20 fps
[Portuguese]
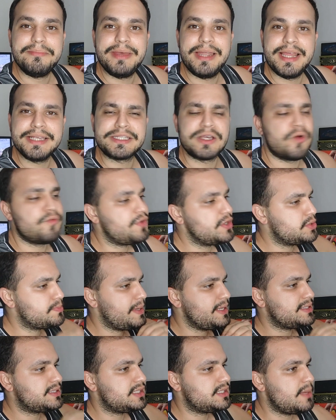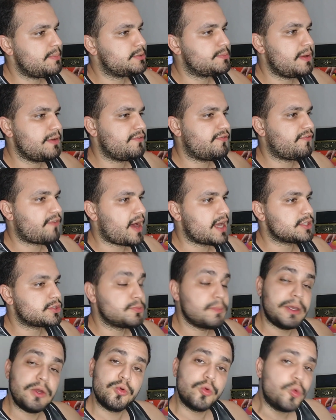Beleza? Um vídeo bem simples, bem
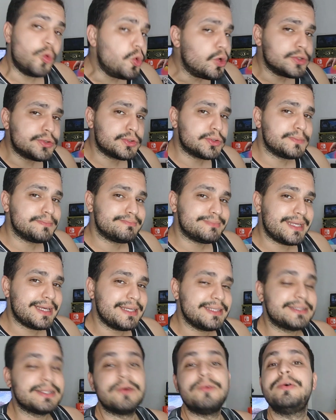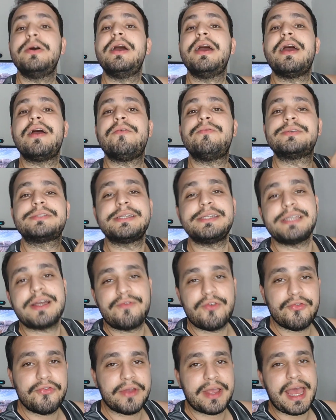fácil, bem curto, né? Então
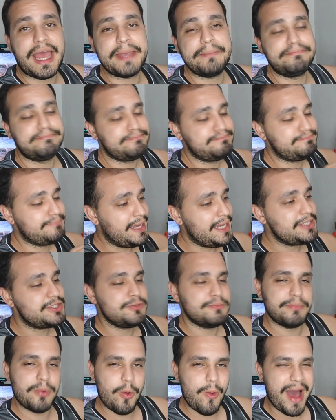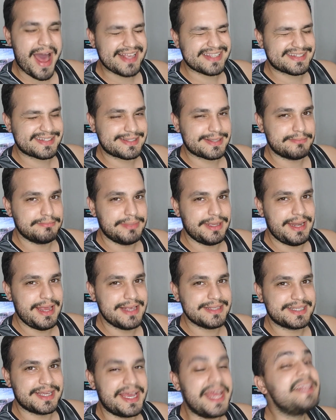vocês já vão ficar aí bem de boaça,
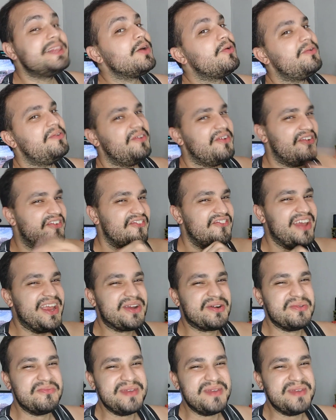beleza? Então vem